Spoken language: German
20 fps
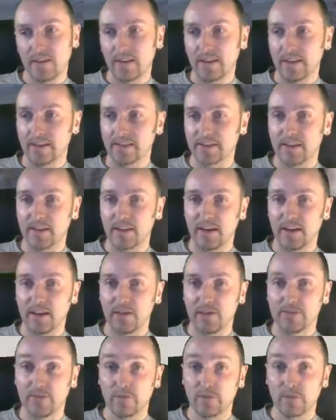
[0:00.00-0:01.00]
Jetzt geht er
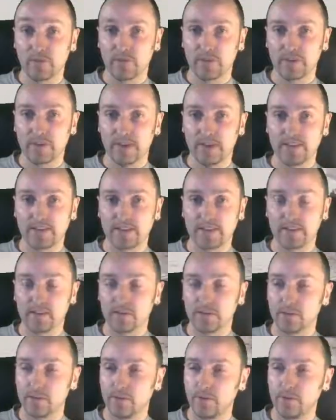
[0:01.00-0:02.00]
raus vom 113er
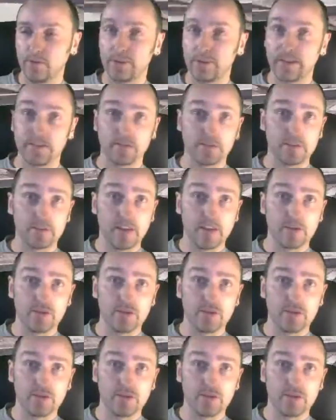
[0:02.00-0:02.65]
getötet, also sehr